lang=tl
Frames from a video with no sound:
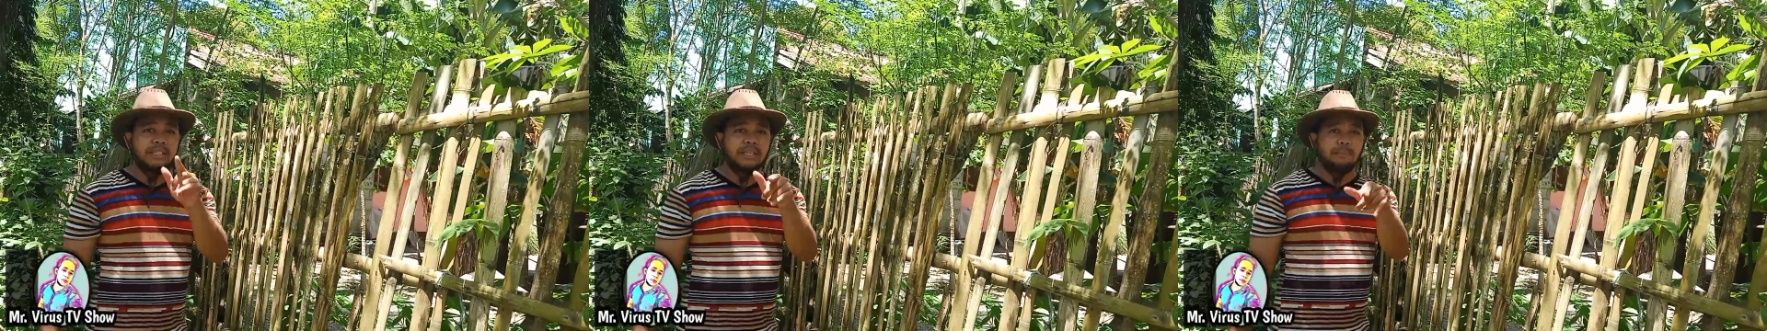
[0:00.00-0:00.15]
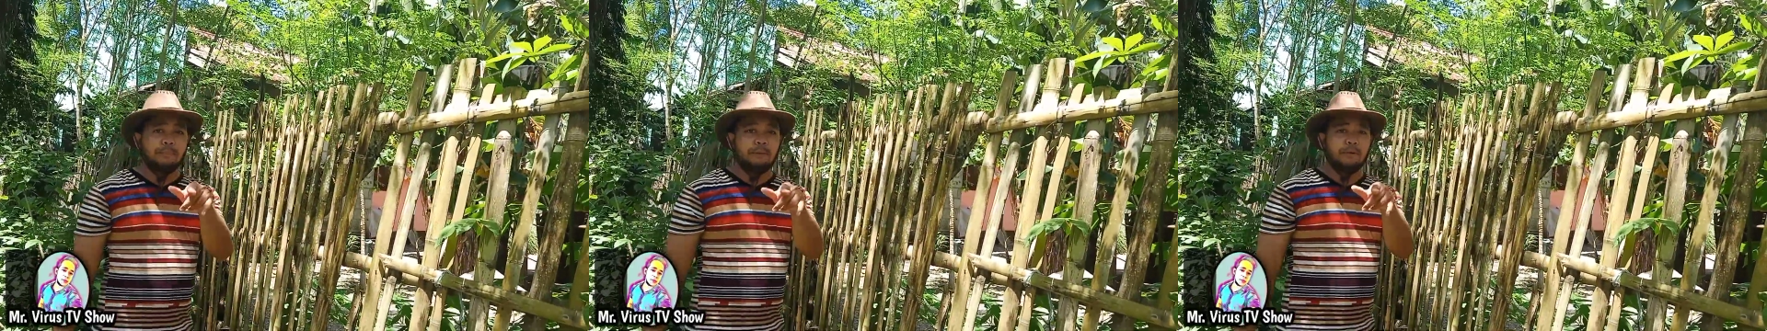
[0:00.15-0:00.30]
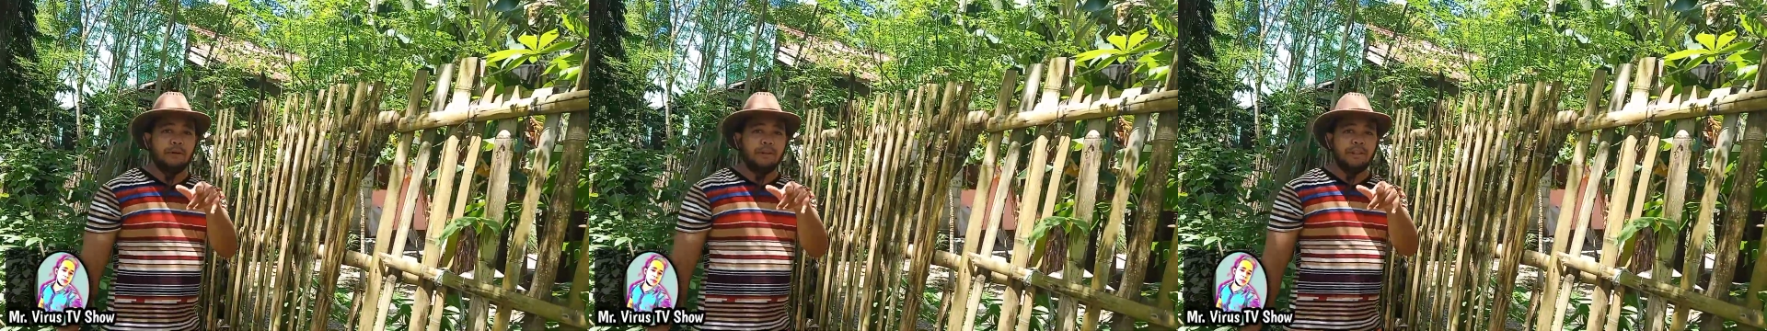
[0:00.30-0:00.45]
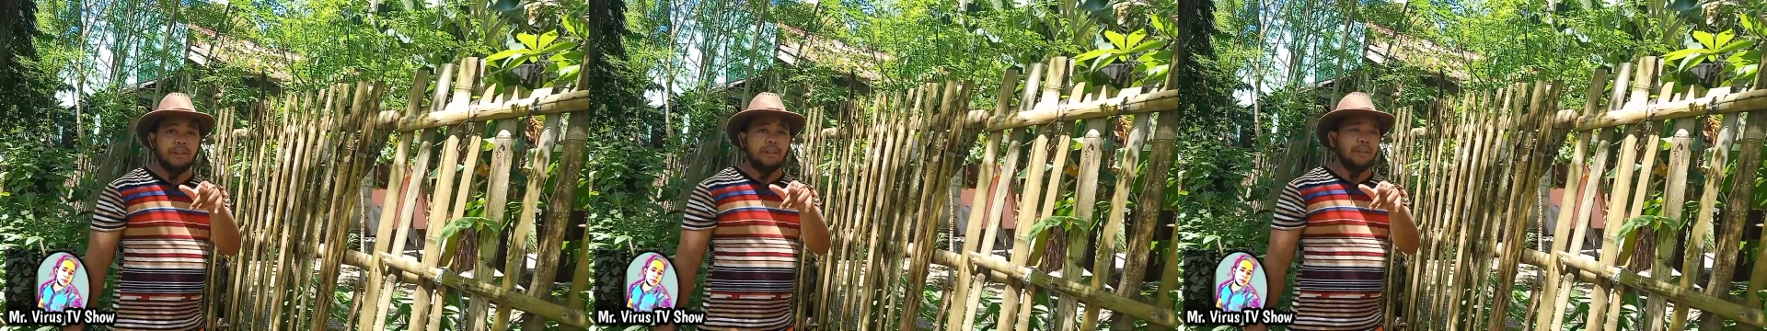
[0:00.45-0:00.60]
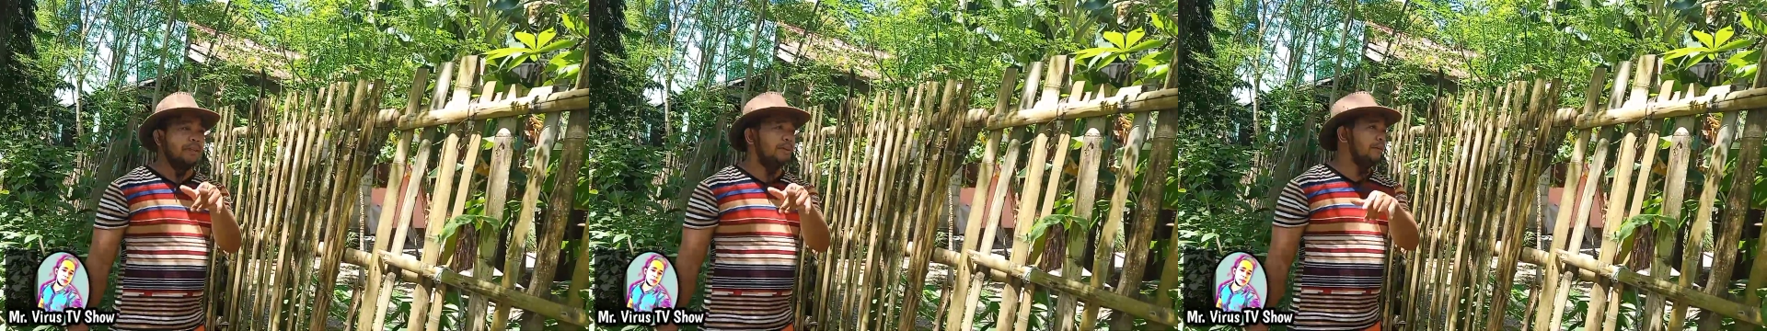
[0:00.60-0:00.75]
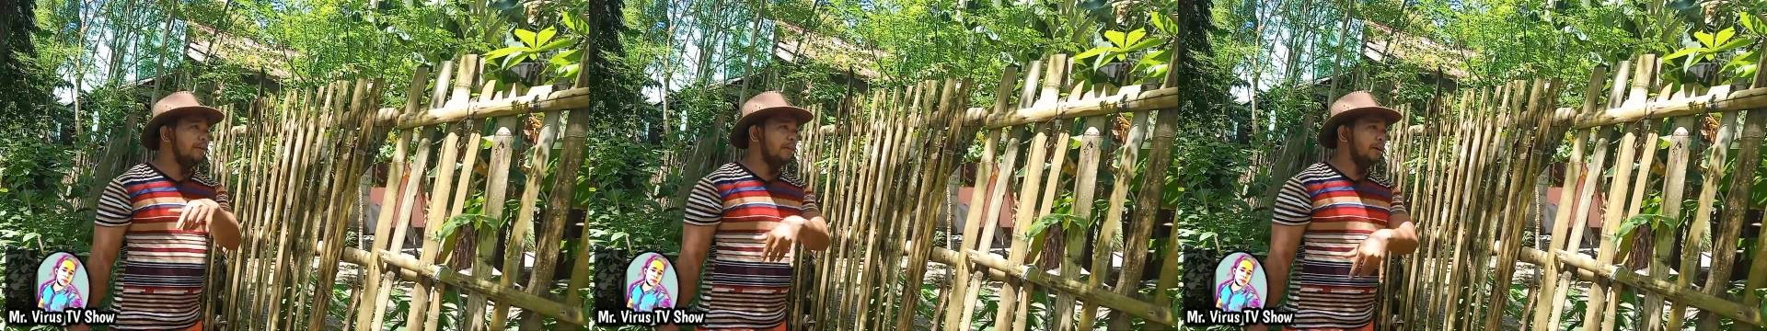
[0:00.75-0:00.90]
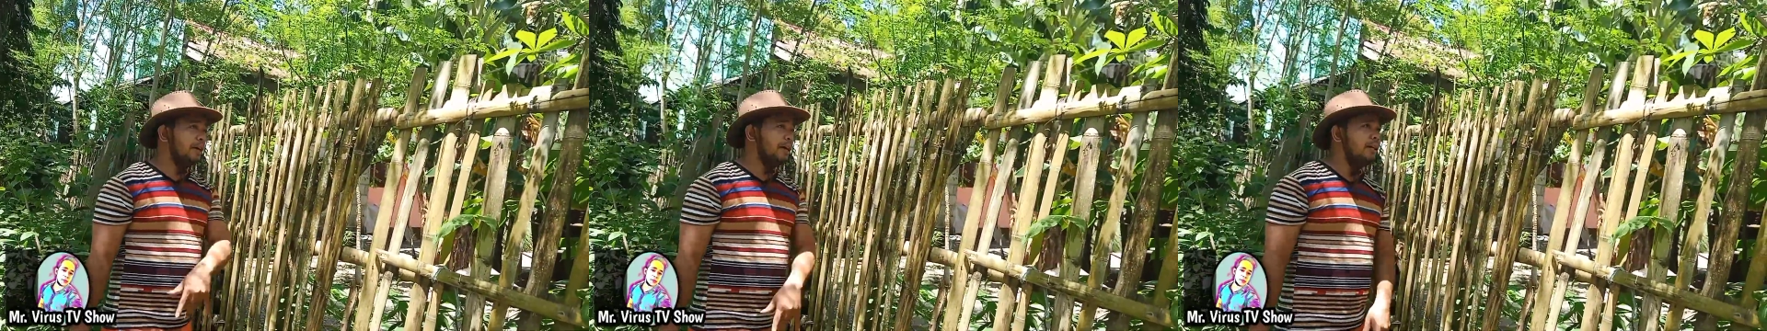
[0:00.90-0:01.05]
sipon.
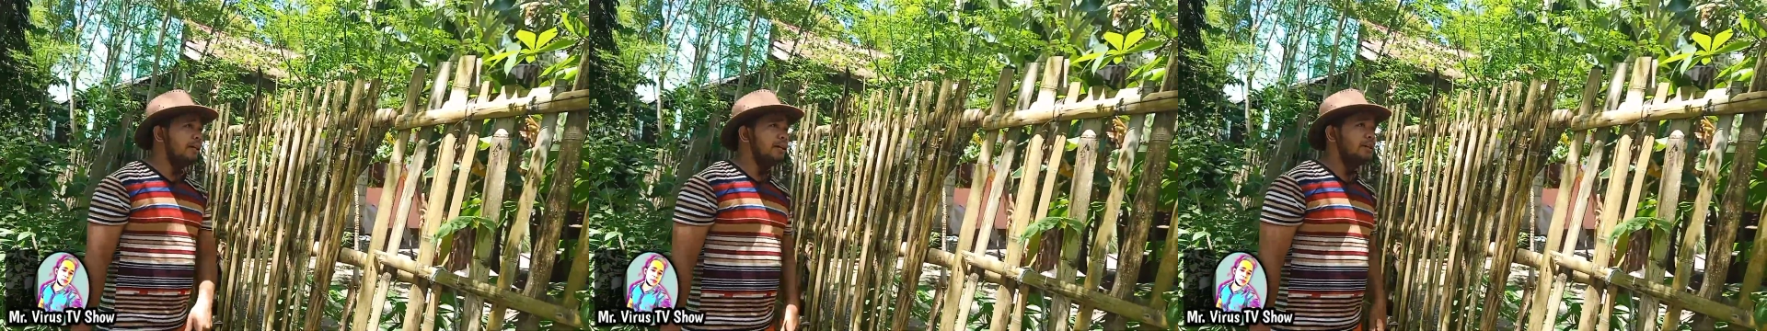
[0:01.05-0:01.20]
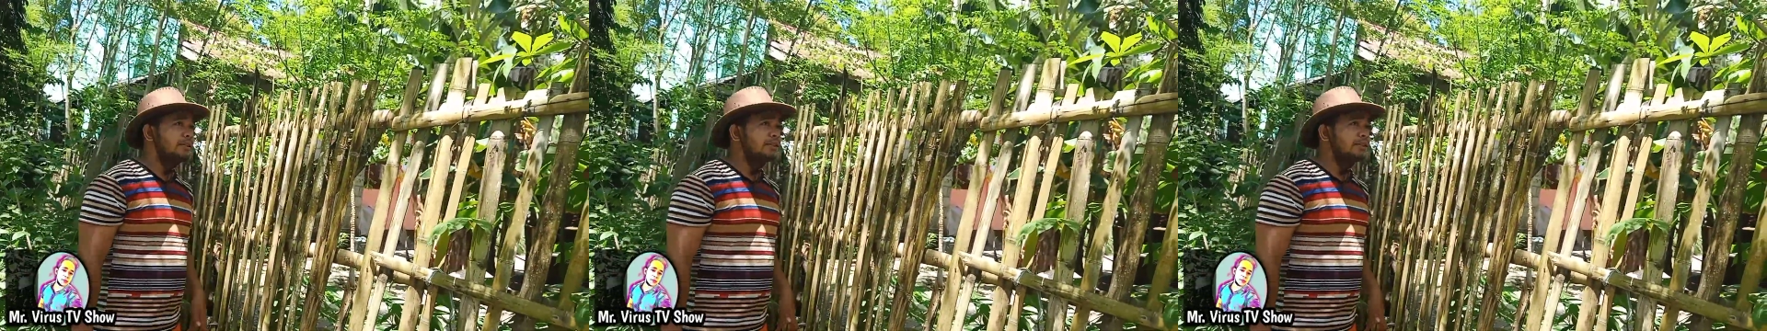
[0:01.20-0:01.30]
Okay?